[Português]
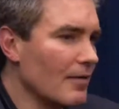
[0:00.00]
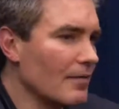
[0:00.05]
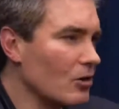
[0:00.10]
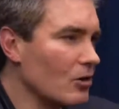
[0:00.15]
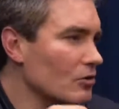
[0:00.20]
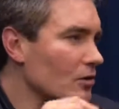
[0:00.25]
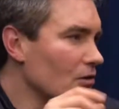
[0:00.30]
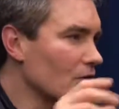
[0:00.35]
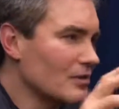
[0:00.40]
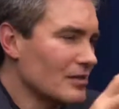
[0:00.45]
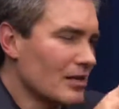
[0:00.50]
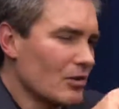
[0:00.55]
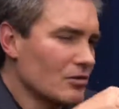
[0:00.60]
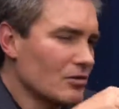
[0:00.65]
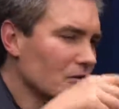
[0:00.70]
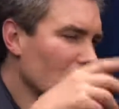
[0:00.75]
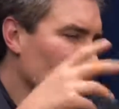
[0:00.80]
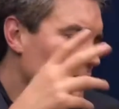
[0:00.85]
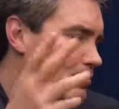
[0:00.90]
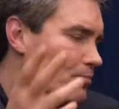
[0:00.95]
Eu tenho as
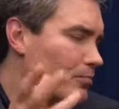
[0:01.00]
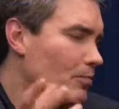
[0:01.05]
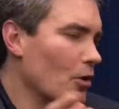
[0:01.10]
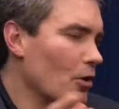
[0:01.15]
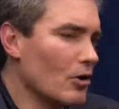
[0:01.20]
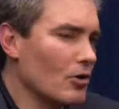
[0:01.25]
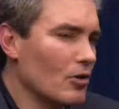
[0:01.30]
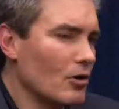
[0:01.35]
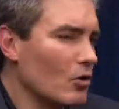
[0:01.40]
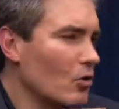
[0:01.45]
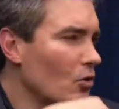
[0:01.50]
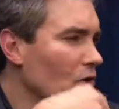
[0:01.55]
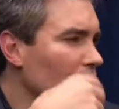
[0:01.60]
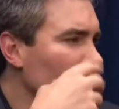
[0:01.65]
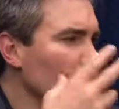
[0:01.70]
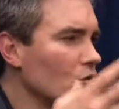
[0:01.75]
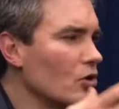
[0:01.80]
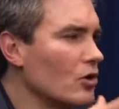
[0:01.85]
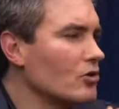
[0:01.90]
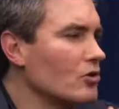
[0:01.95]
células que apoiam
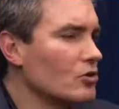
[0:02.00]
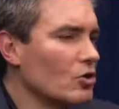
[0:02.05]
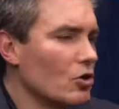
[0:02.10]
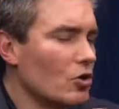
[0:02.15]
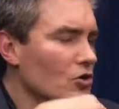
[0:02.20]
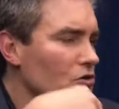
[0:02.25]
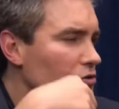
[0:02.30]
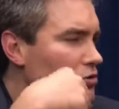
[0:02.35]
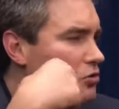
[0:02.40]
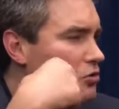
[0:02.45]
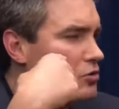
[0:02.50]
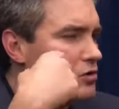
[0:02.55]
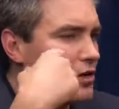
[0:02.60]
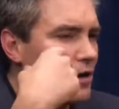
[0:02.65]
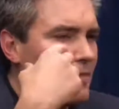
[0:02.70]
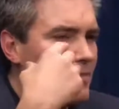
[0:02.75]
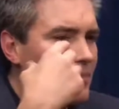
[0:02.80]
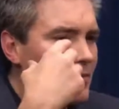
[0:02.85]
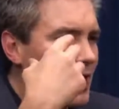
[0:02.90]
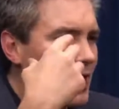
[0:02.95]
oligodendrócitos,
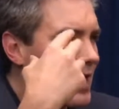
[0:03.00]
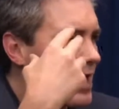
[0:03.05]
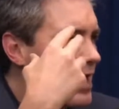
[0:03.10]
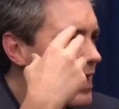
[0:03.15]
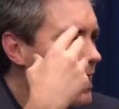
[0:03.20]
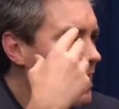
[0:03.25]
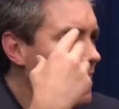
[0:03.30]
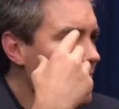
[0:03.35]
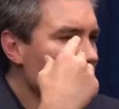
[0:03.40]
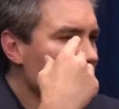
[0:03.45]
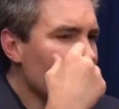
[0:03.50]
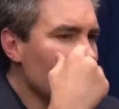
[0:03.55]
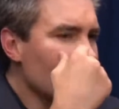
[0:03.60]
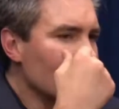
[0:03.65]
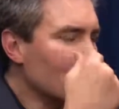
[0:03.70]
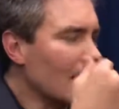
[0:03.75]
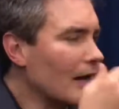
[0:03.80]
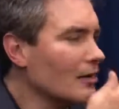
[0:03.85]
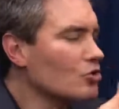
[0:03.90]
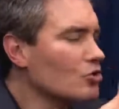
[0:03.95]
é, é,
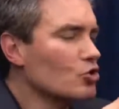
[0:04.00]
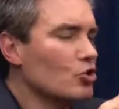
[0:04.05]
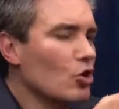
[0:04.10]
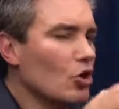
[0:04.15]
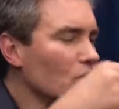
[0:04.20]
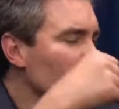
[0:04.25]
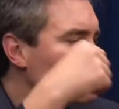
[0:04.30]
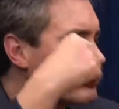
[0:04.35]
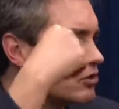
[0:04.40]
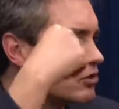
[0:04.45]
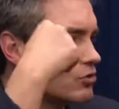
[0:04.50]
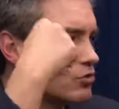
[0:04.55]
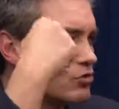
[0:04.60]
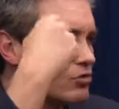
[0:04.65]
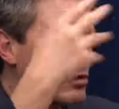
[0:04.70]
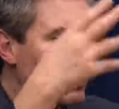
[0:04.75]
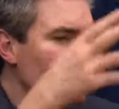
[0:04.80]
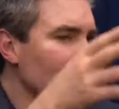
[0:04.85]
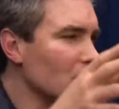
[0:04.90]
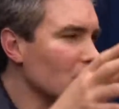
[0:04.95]
é, astrócitos, o
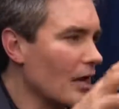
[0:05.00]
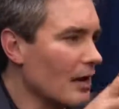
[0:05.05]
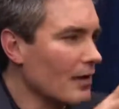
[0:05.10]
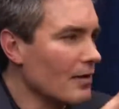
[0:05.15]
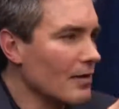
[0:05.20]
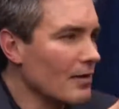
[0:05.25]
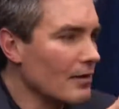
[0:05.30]
que você imaginar.